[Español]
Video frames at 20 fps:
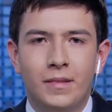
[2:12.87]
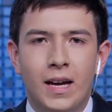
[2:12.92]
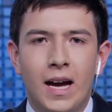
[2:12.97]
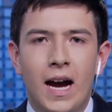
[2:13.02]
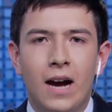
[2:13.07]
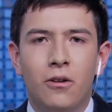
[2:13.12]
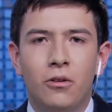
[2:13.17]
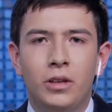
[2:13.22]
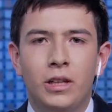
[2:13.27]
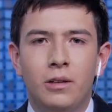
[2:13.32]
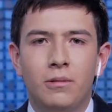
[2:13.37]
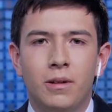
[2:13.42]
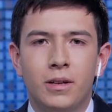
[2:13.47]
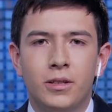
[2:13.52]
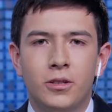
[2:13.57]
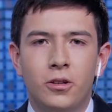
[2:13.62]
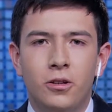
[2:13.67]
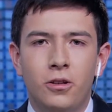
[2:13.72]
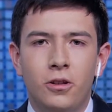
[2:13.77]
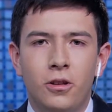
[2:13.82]
A
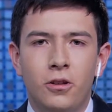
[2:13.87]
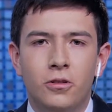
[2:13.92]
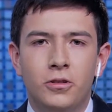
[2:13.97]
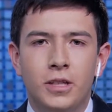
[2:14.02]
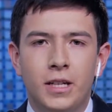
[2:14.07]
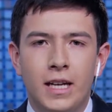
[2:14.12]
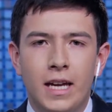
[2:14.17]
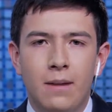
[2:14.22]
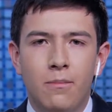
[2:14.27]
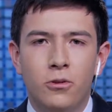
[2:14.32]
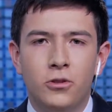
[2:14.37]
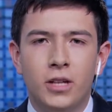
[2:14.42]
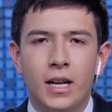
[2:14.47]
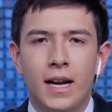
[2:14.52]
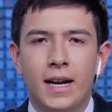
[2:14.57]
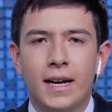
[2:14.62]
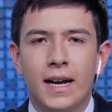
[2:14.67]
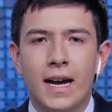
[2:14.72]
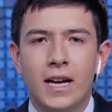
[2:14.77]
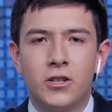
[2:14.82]
continuación nos dirigimos a
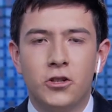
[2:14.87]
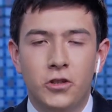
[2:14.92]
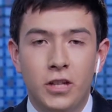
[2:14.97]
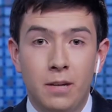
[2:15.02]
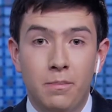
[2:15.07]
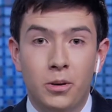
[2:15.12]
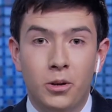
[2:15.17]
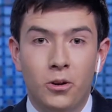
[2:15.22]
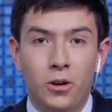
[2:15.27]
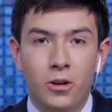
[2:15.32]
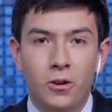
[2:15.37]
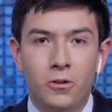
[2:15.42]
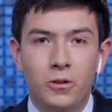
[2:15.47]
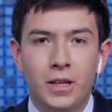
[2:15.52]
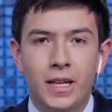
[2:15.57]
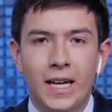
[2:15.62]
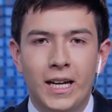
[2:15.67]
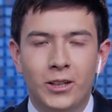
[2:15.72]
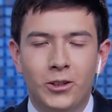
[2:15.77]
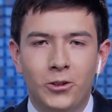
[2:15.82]
la reacción del periódico en
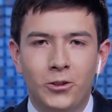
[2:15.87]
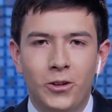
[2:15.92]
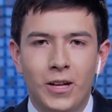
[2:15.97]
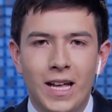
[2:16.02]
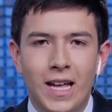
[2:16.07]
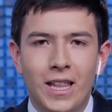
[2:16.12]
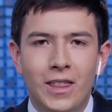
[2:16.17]
directo,